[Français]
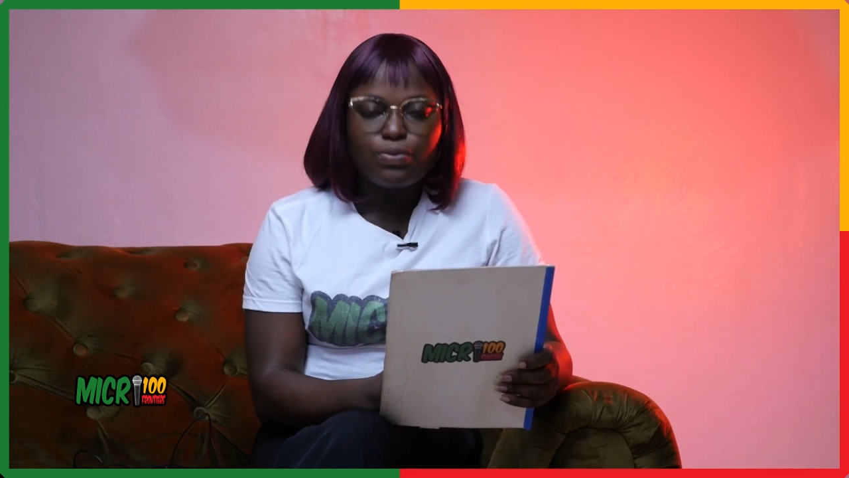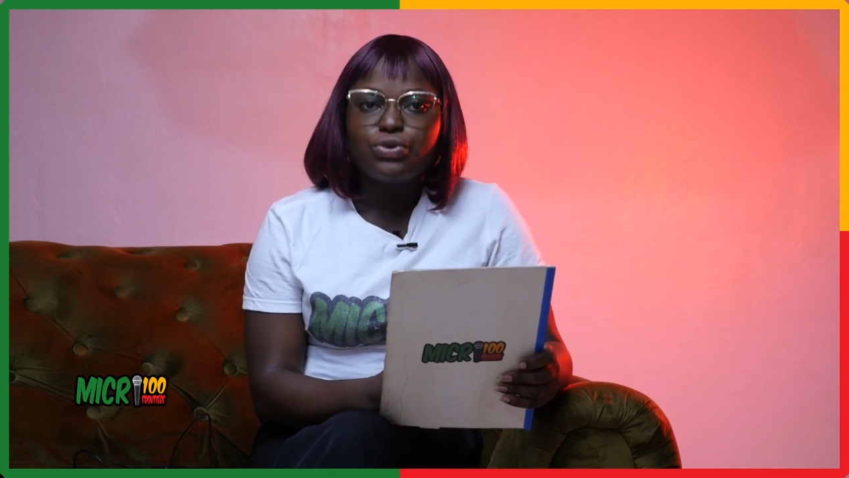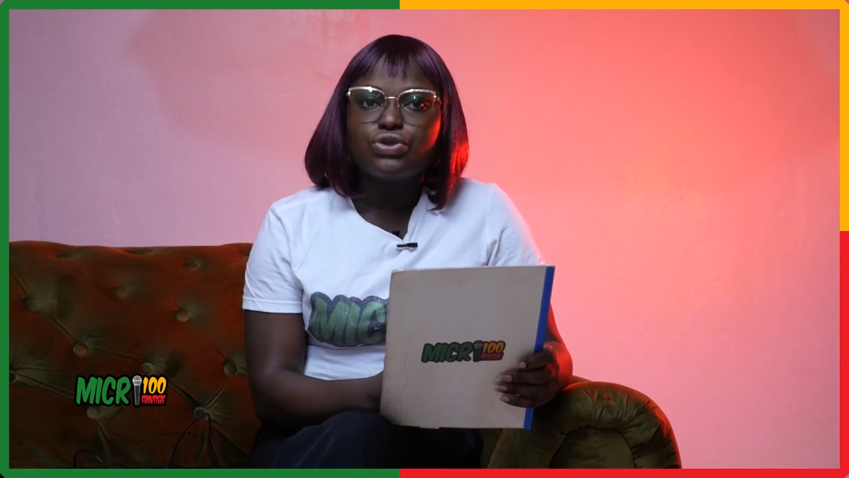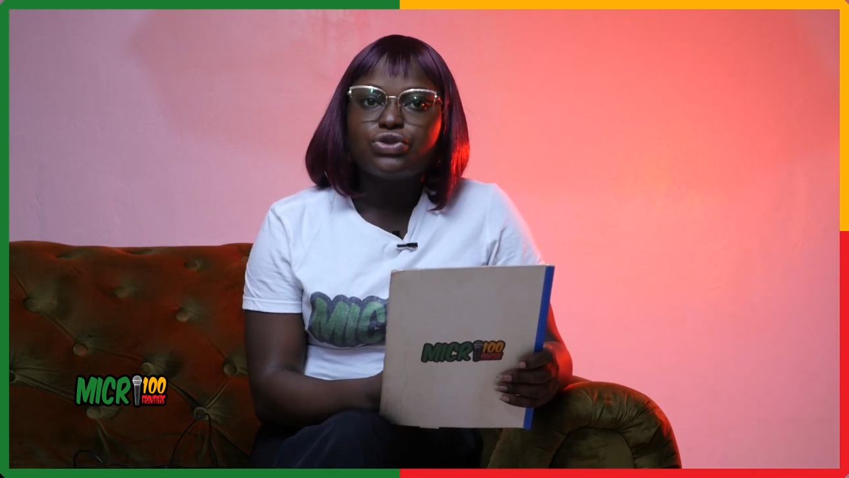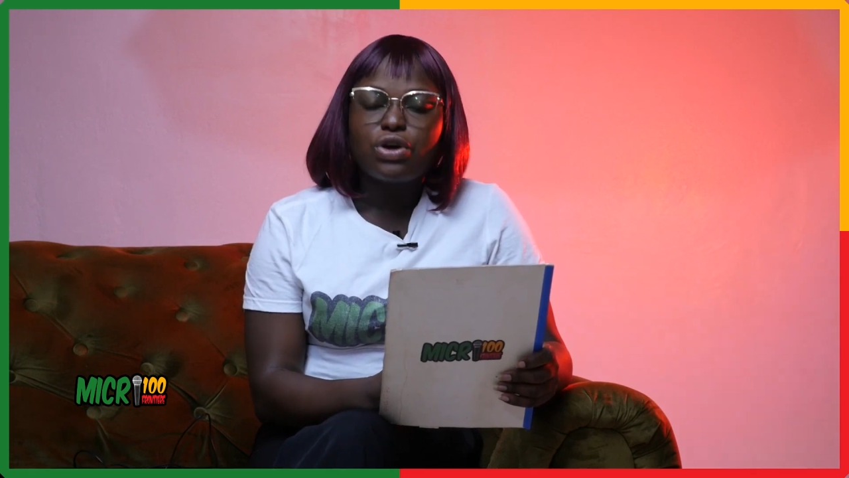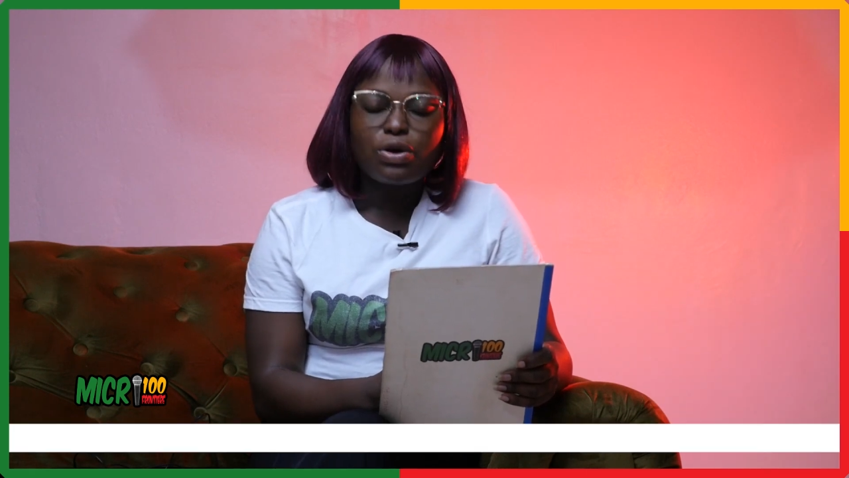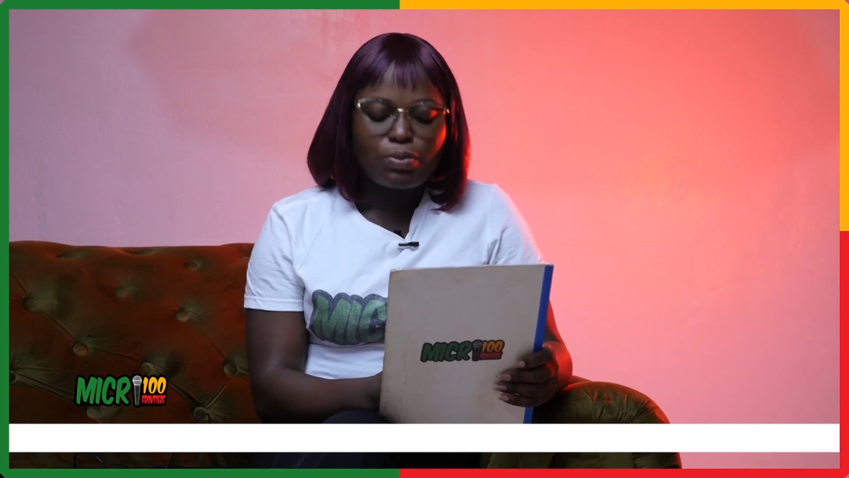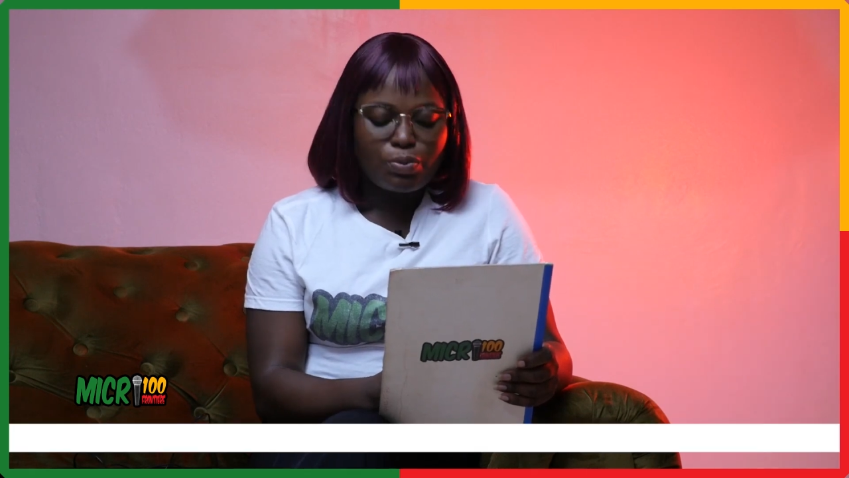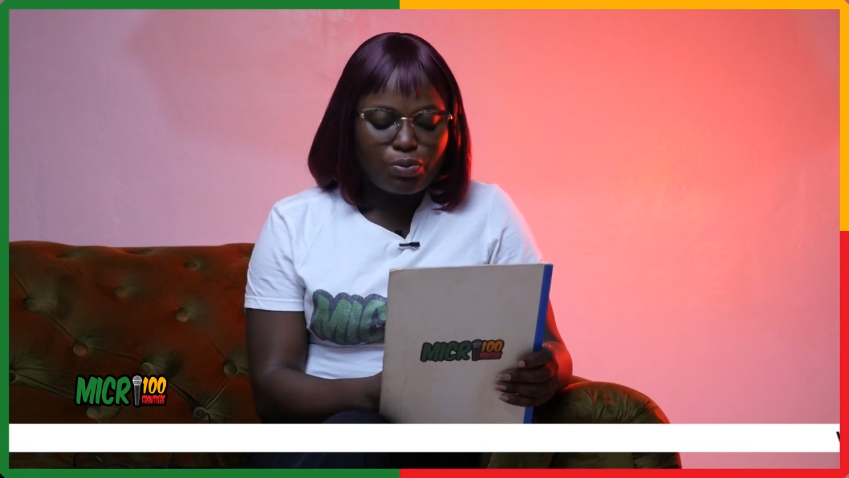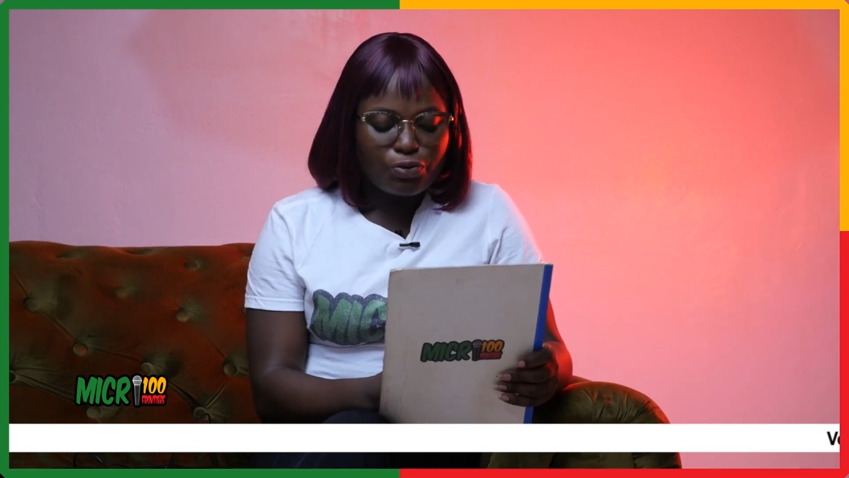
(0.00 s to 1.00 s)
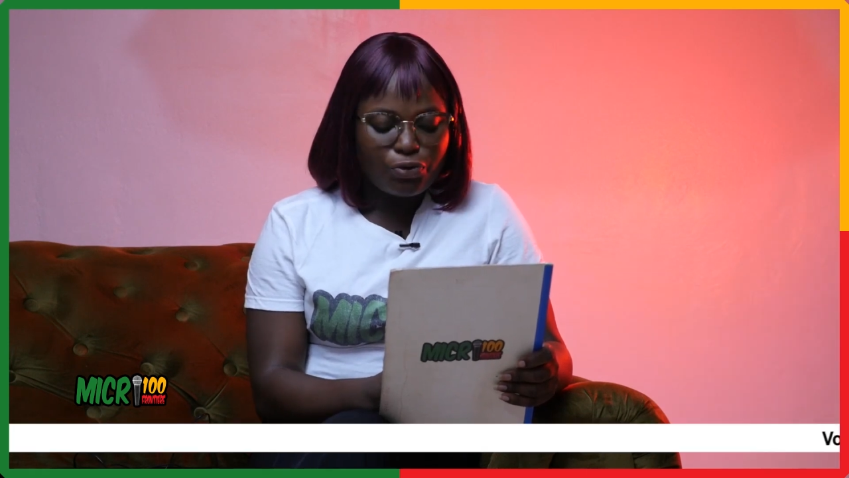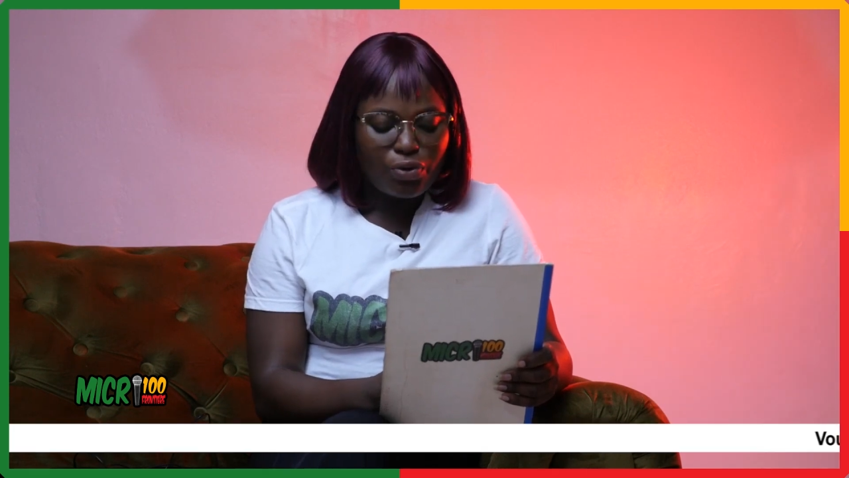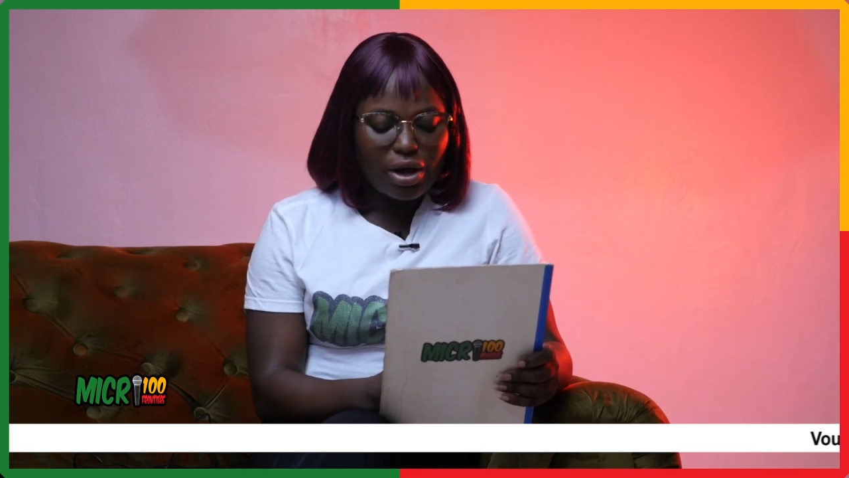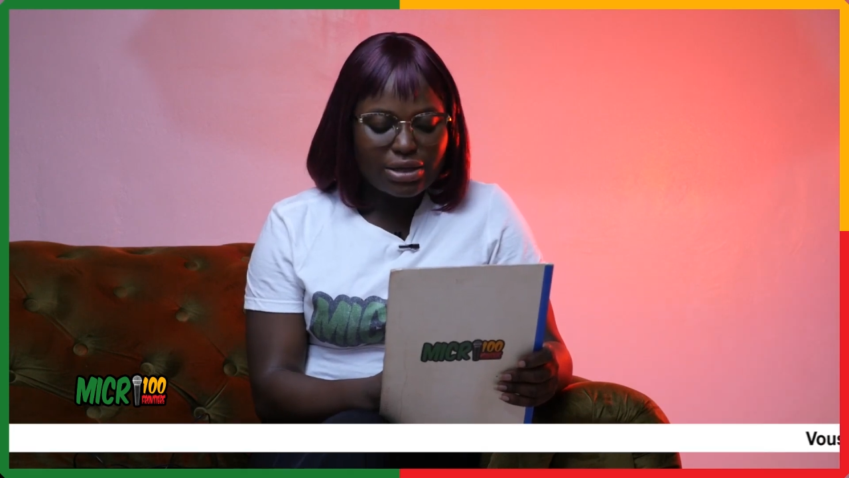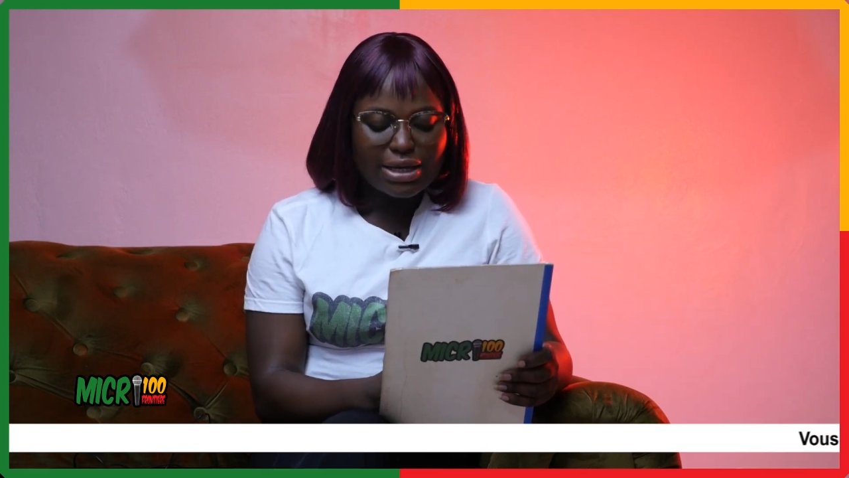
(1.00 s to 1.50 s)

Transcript: Plusieurs fois,